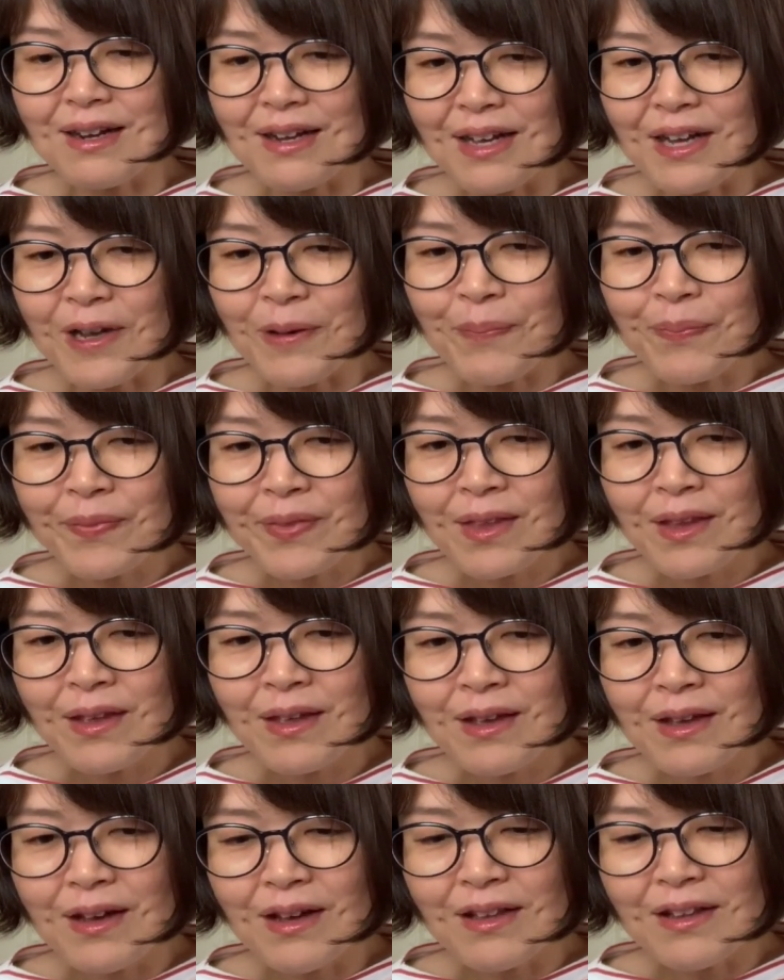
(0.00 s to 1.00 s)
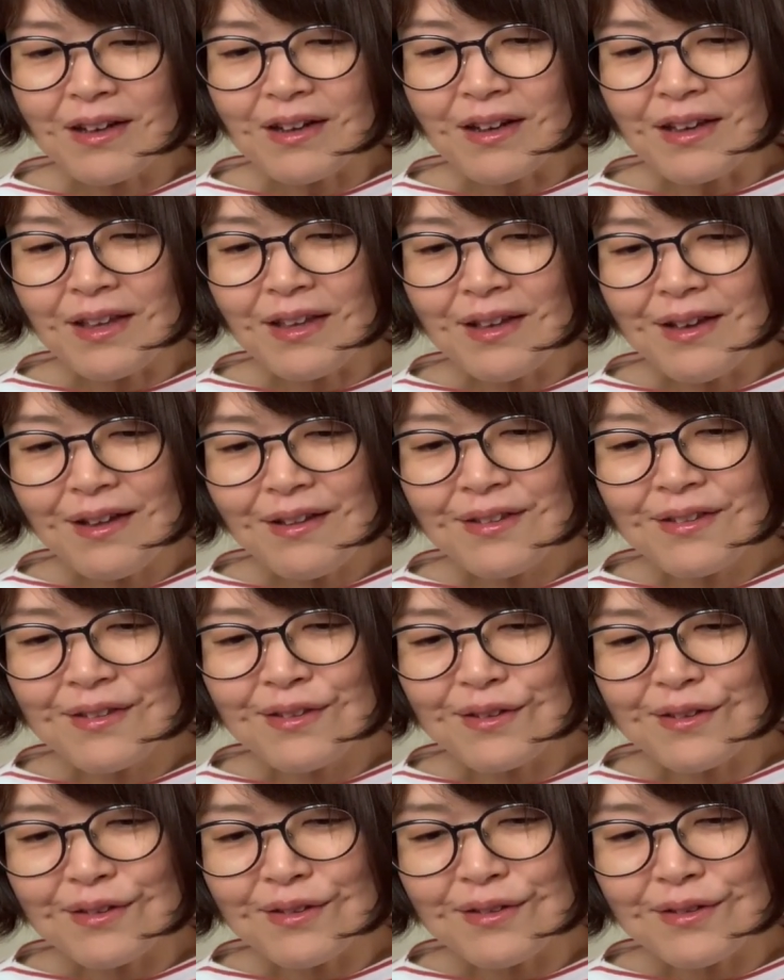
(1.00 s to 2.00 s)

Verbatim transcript: らなんか冷やす